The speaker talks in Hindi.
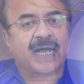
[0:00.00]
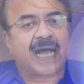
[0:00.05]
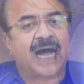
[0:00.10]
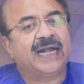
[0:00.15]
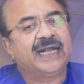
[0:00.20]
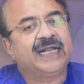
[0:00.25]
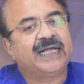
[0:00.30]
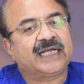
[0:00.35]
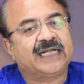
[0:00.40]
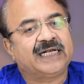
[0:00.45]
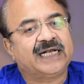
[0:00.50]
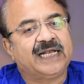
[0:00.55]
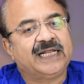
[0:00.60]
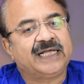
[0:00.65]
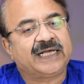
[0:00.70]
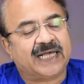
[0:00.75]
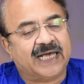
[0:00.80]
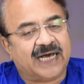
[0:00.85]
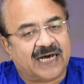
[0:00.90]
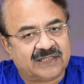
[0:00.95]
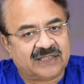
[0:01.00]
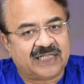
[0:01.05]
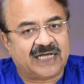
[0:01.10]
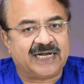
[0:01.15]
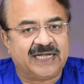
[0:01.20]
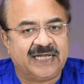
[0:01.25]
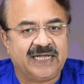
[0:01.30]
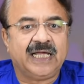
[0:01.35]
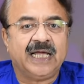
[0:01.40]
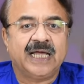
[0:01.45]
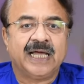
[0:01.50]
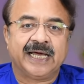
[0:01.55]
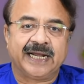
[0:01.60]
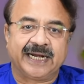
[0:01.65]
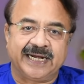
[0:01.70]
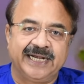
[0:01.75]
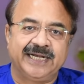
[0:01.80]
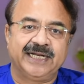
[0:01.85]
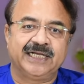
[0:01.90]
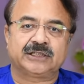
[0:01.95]
खाने की नली के अंदर ही
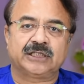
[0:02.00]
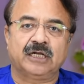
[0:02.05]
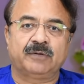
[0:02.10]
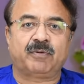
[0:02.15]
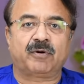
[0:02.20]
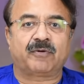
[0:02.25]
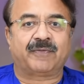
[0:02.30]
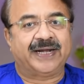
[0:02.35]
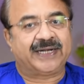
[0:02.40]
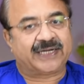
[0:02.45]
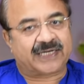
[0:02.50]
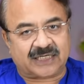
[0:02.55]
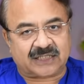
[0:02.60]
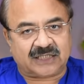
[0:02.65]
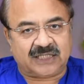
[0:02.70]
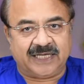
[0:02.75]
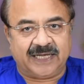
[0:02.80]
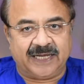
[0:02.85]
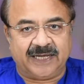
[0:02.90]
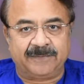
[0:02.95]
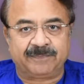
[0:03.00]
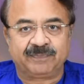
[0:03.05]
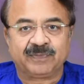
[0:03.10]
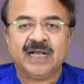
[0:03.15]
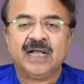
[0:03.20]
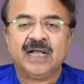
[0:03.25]
रेडिएशन प्रोवाइड करती है